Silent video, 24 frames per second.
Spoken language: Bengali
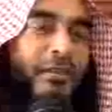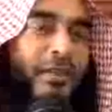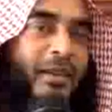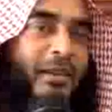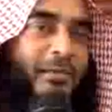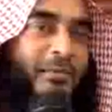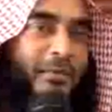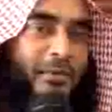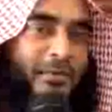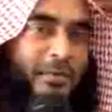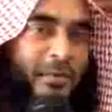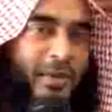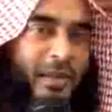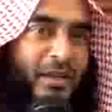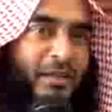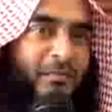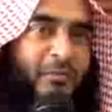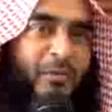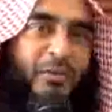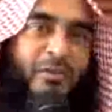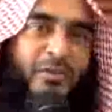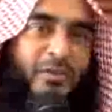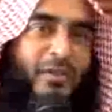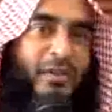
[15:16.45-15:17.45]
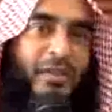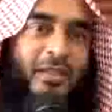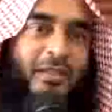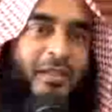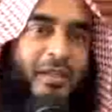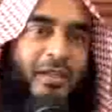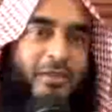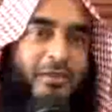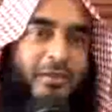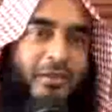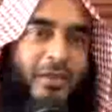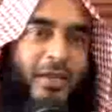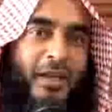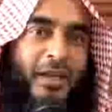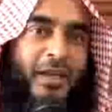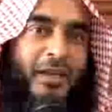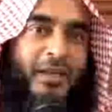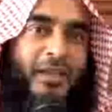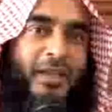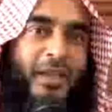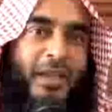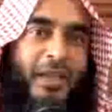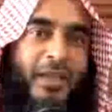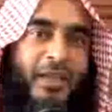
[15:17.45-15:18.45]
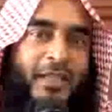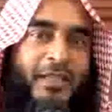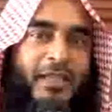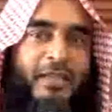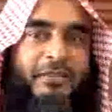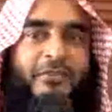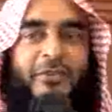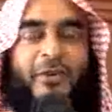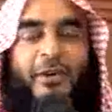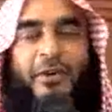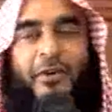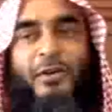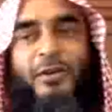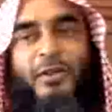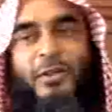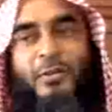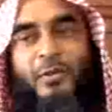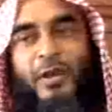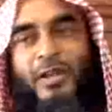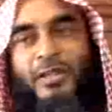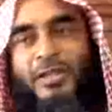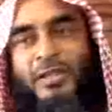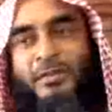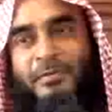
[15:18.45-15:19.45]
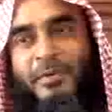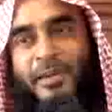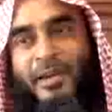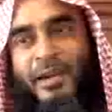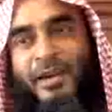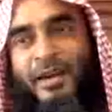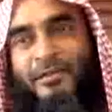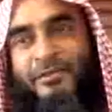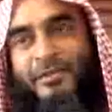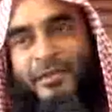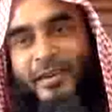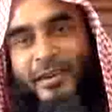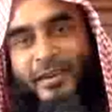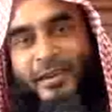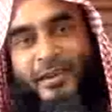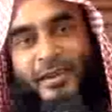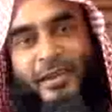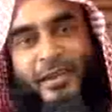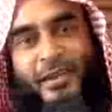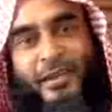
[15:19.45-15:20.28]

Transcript: দিলে বুঝবেন না মসজিদের দৃশ্য দেখেন যে ফরজ ওয়াজেবে গাফেল